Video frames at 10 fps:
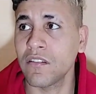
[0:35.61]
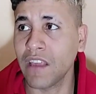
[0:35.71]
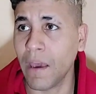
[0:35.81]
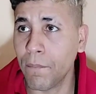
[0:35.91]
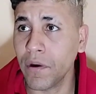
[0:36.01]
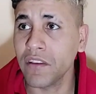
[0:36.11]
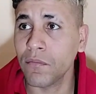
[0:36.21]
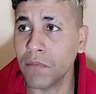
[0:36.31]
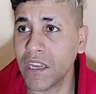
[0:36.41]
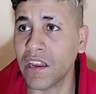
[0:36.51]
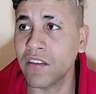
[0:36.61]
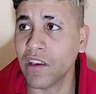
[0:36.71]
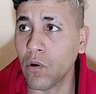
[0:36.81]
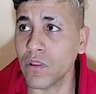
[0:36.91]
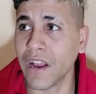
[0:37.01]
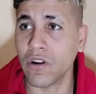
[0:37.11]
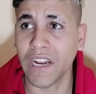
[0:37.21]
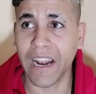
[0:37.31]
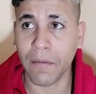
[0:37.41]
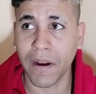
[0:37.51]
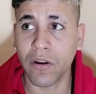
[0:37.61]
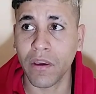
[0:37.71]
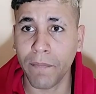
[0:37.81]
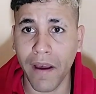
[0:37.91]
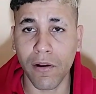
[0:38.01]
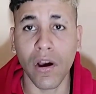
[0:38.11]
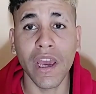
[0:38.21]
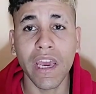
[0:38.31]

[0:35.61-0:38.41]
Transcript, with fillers: Después Mine se junta con el hermano de Pablo